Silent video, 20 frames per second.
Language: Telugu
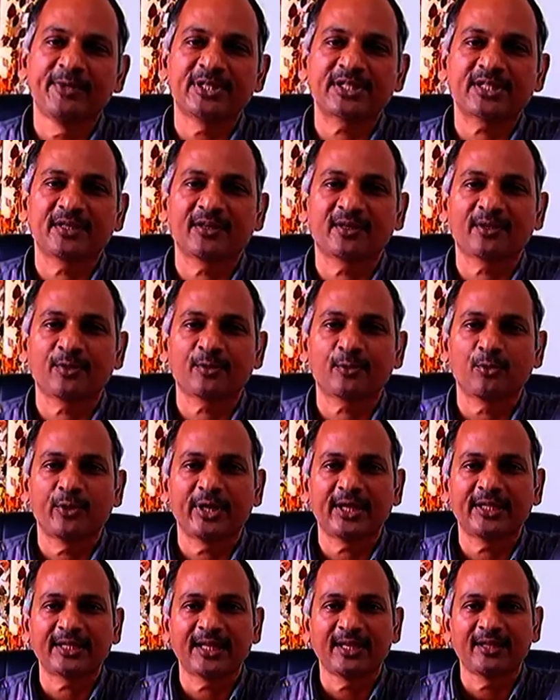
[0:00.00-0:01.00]
అడ్మిషన్
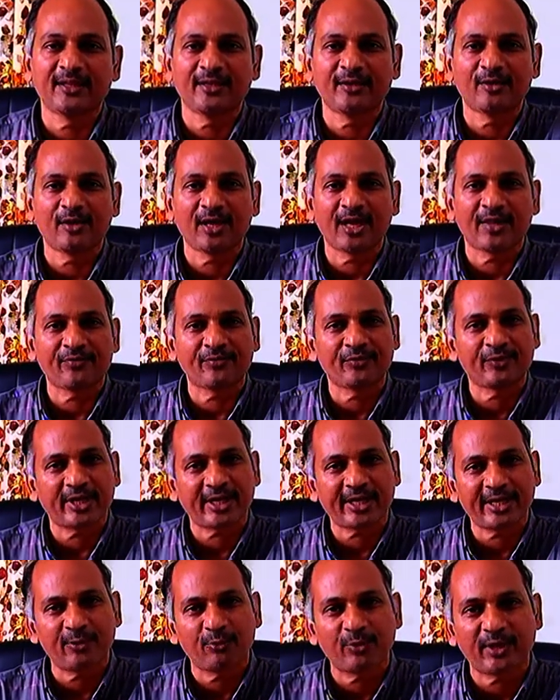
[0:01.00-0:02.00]
కోరే
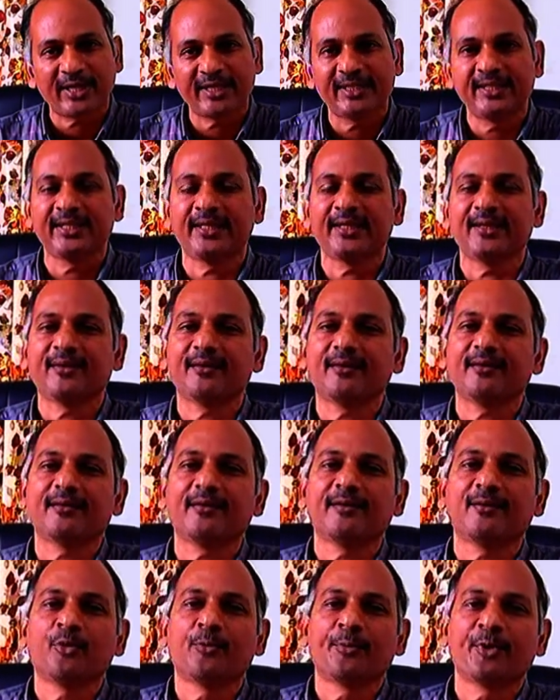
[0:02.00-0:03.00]
తల్లిదండ్రులందరికీ కూడా ఇది
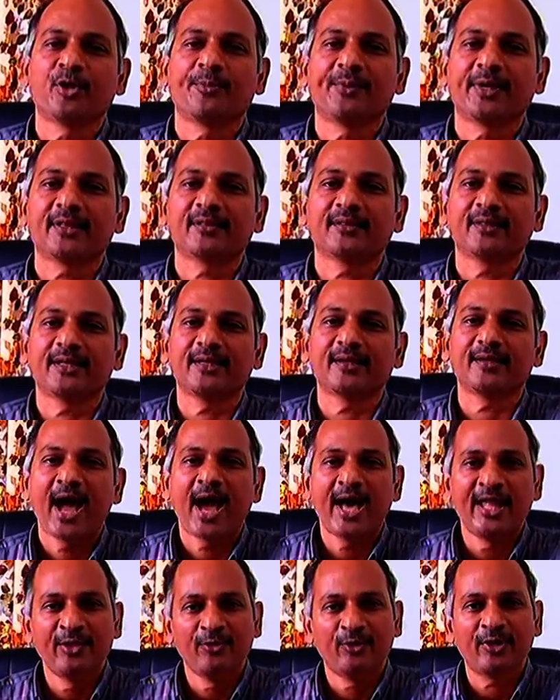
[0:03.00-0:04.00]
ఉపయోగపడుతుందండి
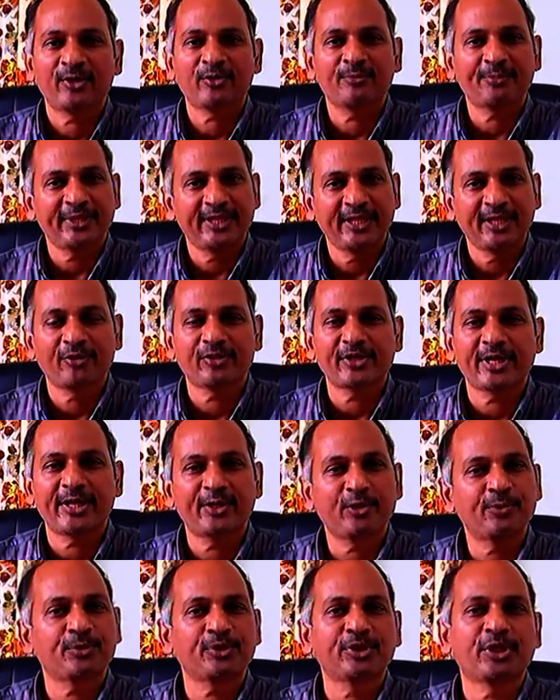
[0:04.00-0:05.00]
ఆదివారం పదిహేనో
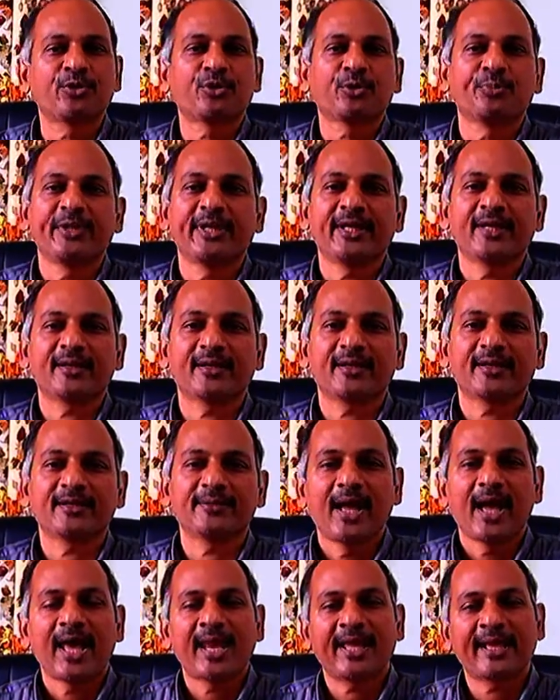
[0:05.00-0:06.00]
తారీఖు పొద్దున్న తొమ్మిది
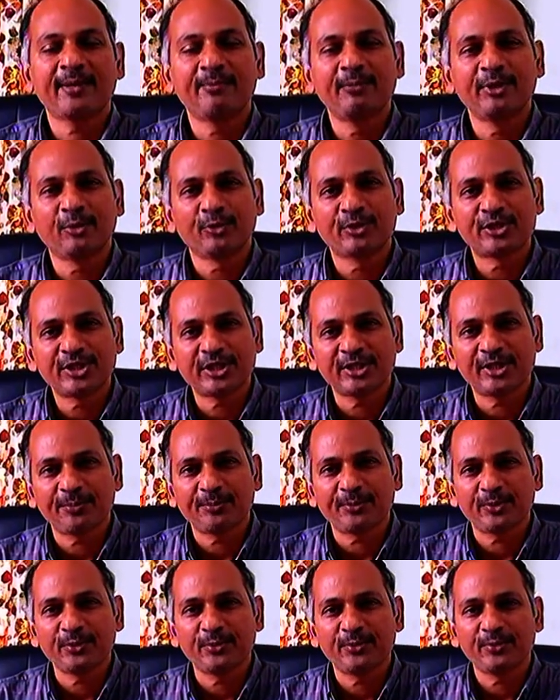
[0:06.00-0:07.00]
గంటలకి అలాగే మీరు
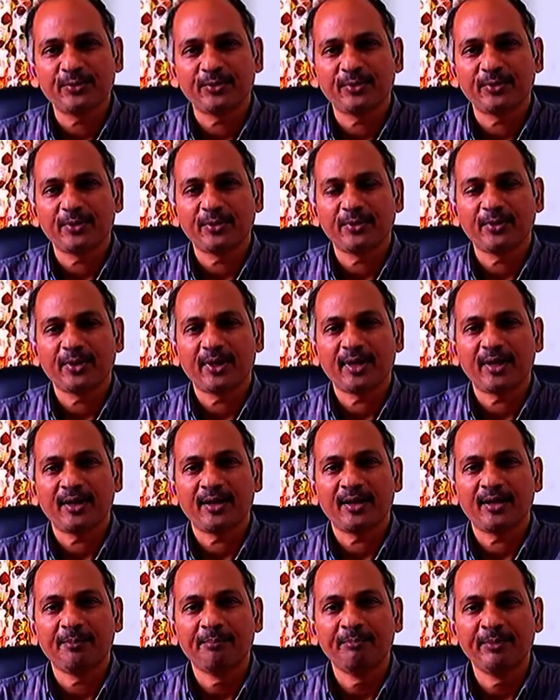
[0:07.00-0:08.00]
వచ్చేటప్పుడు
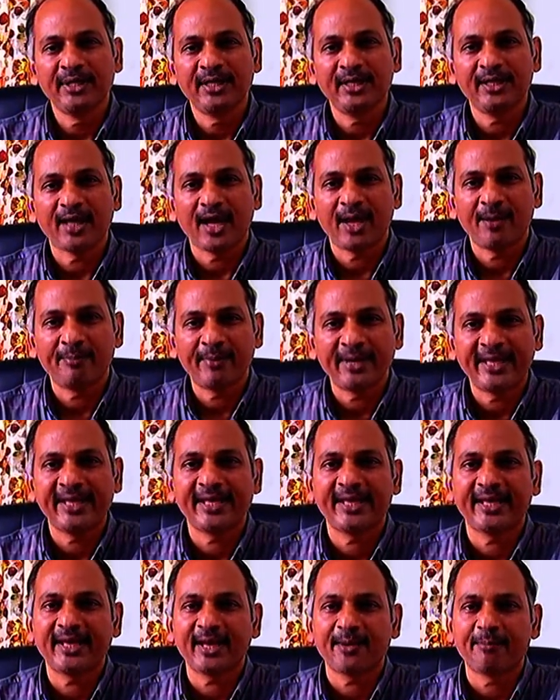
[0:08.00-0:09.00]
మీ
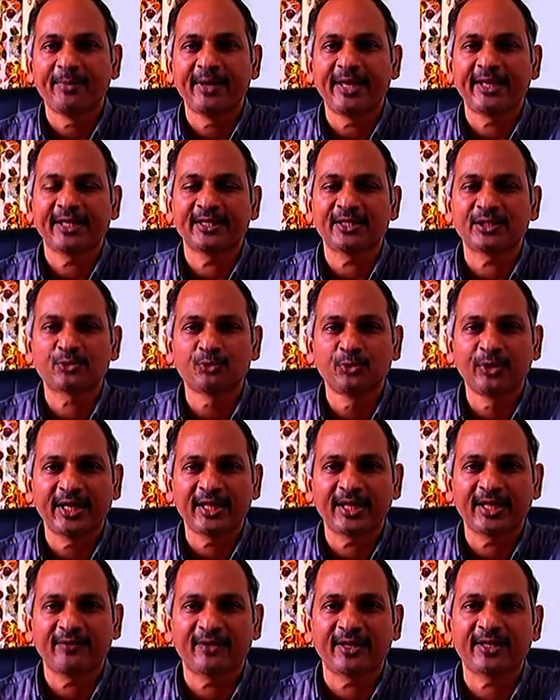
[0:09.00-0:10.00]
అమ్మాయిని కానీ అబ్బాయిని కానీ
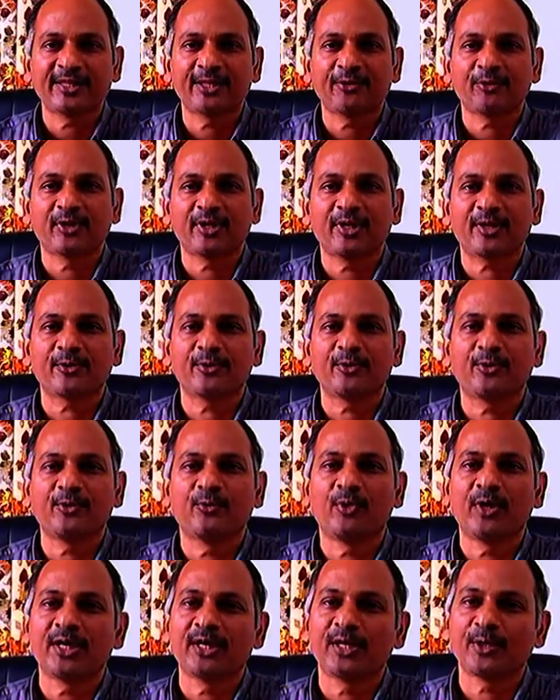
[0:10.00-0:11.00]
స్టూడెంట్ ఎవరైతే ఉన్నారో
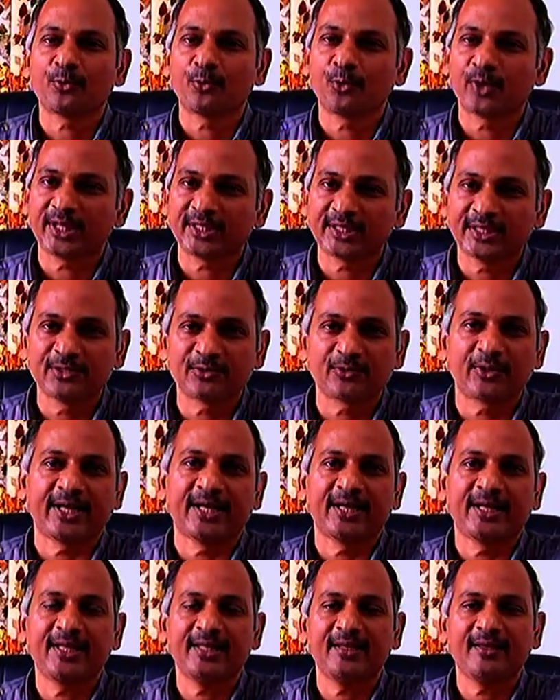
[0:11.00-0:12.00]
వాళ్ళని కూడా
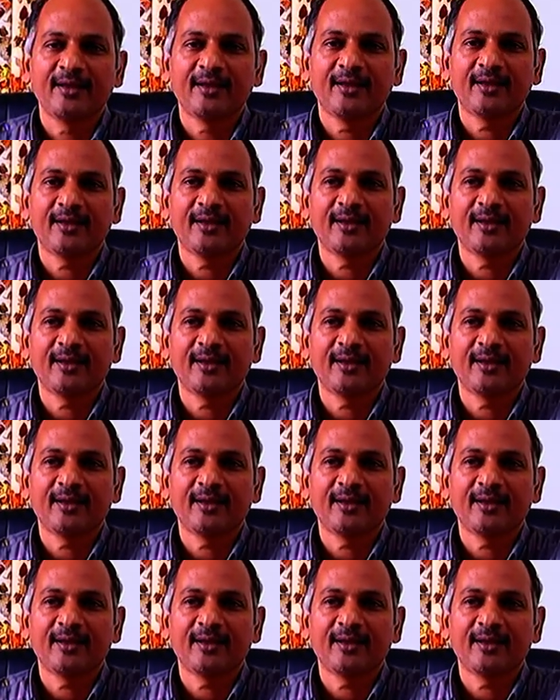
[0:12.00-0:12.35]
తీసుకురండి